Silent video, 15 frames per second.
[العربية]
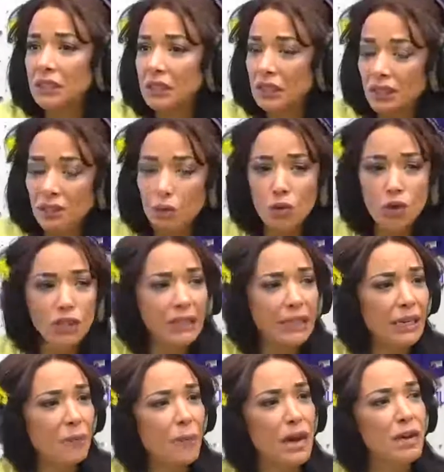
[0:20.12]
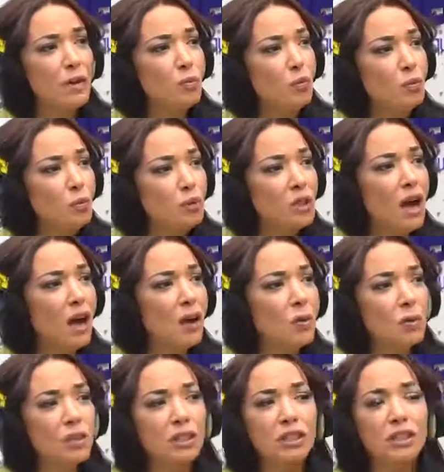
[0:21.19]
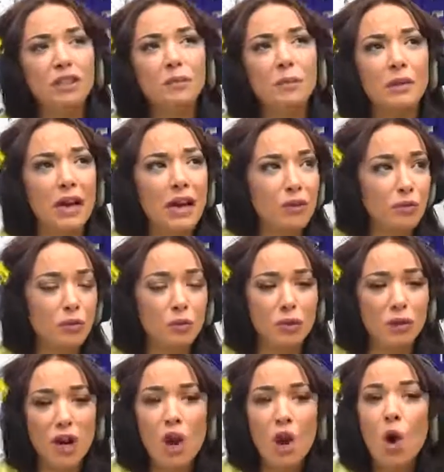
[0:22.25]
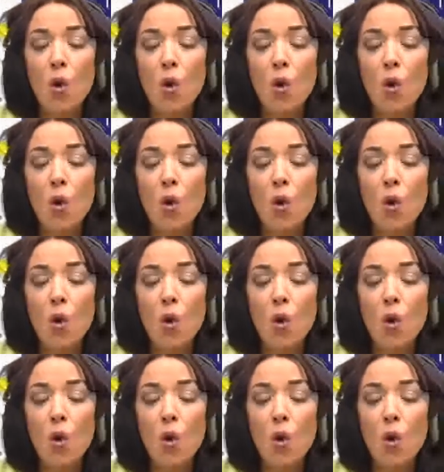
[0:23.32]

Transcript: سكت كلشي ركب على الموجه كلشي ما نعرف شنو دار